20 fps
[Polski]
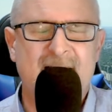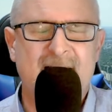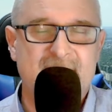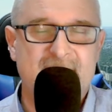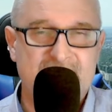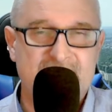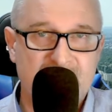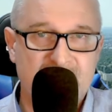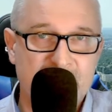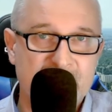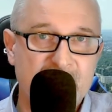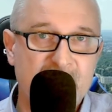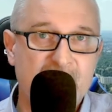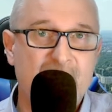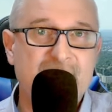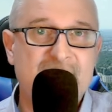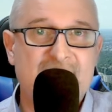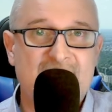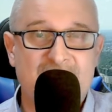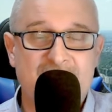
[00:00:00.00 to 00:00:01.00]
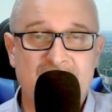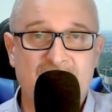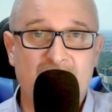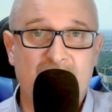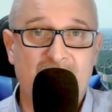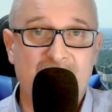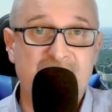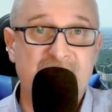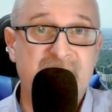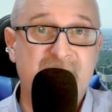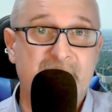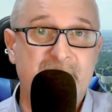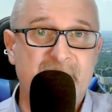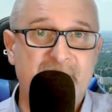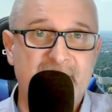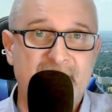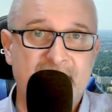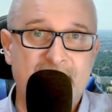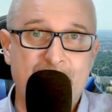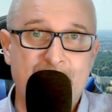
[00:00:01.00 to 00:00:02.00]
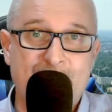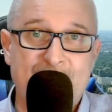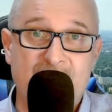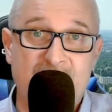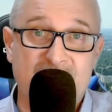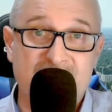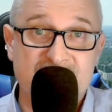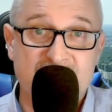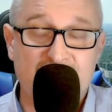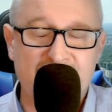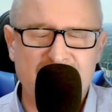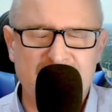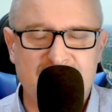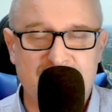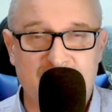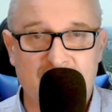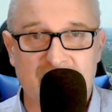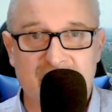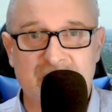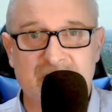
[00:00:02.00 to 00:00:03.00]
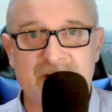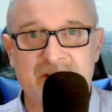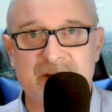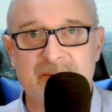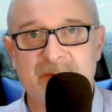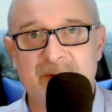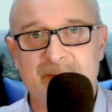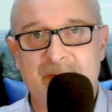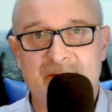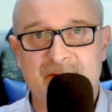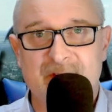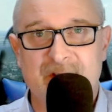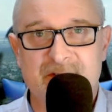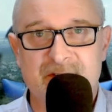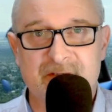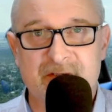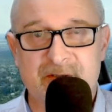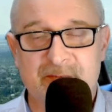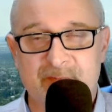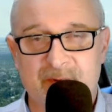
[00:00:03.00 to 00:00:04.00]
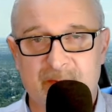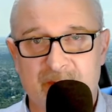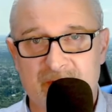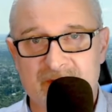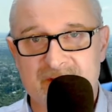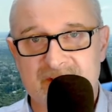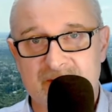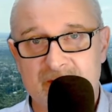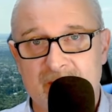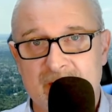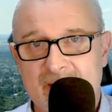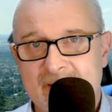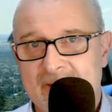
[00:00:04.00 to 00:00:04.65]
co było, jak było, żeby rozgonić plotki, żeby pewne rzeczy po prostu